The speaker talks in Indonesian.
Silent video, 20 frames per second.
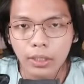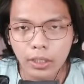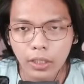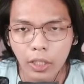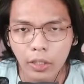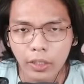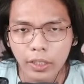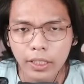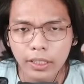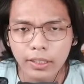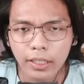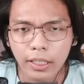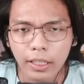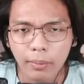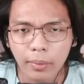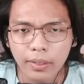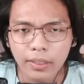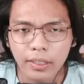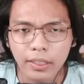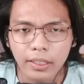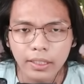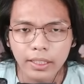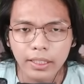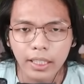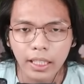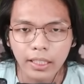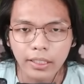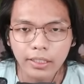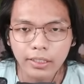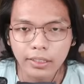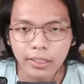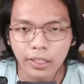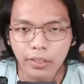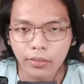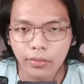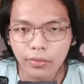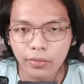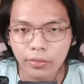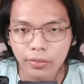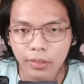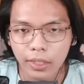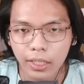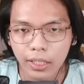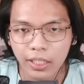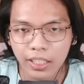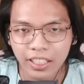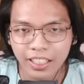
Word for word: Sejauh ini saya masih stay safe ya